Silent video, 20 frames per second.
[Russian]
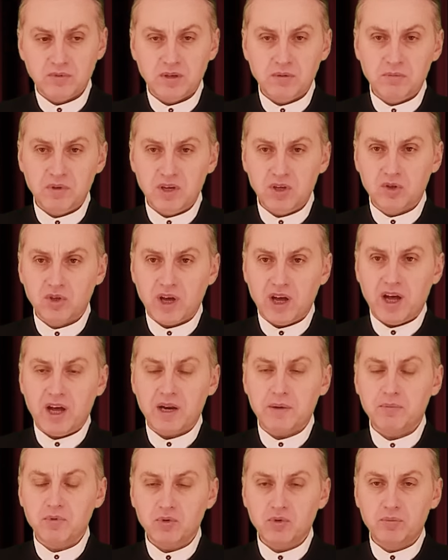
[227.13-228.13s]
имеет
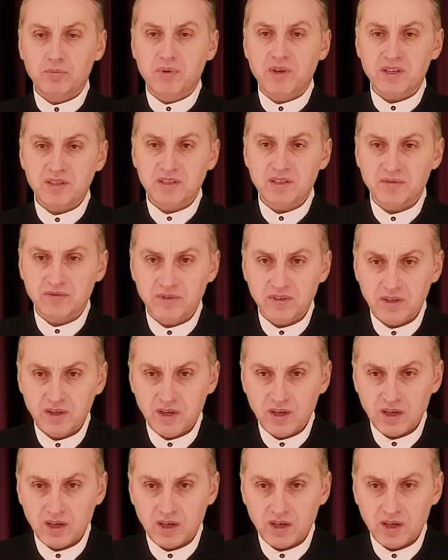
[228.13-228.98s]
армию бесов,